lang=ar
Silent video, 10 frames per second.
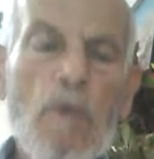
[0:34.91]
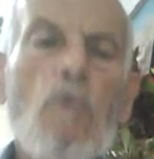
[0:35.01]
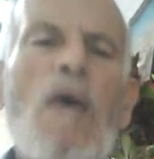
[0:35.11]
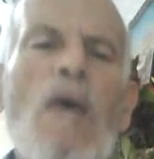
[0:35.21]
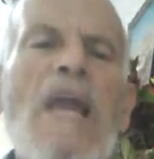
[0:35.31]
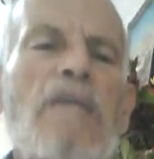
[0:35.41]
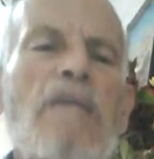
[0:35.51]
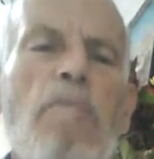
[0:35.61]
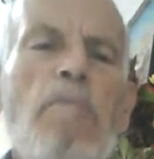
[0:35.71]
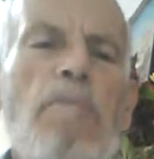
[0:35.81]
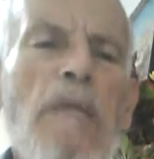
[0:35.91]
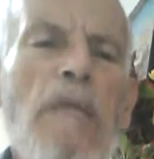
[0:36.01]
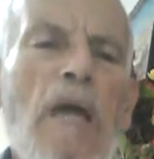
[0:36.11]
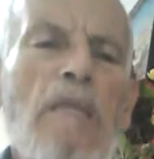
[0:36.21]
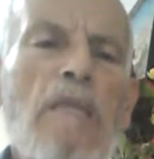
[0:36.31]
وعلاش بني
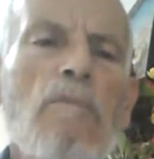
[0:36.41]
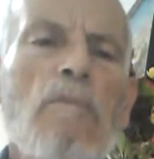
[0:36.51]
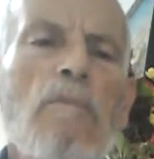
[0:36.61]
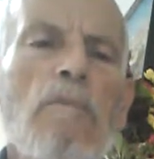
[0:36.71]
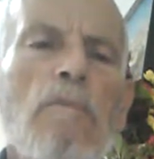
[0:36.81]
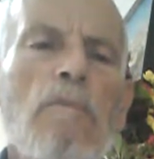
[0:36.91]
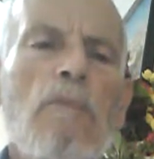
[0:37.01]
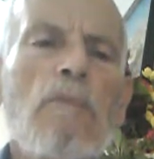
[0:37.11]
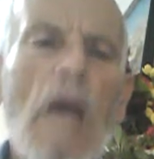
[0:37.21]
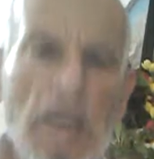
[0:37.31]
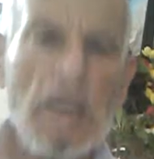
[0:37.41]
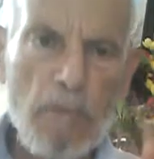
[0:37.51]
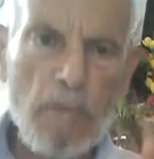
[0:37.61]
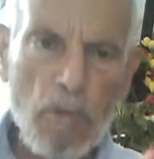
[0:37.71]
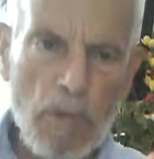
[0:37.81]
ادم علاش
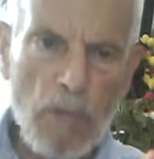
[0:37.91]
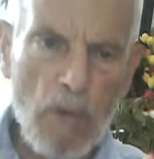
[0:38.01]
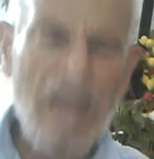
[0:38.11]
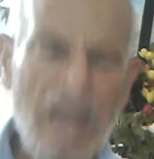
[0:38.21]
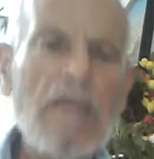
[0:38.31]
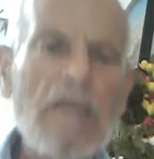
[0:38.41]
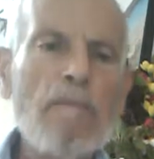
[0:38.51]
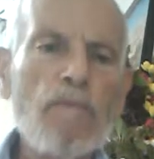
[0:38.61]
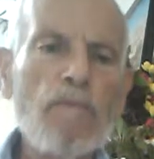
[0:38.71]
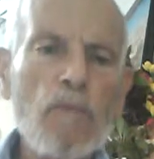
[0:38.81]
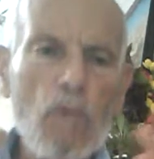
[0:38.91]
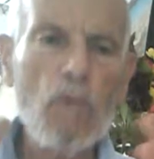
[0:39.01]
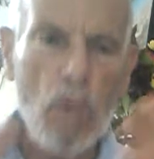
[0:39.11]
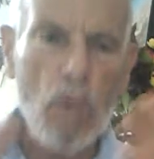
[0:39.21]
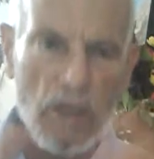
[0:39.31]
بنو ادم
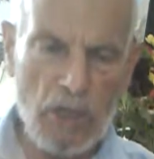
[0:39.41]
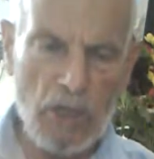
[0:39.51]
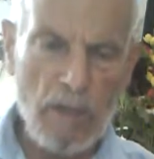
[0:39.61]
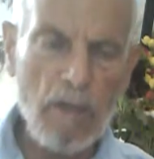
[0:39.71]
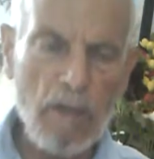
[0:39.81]
والجن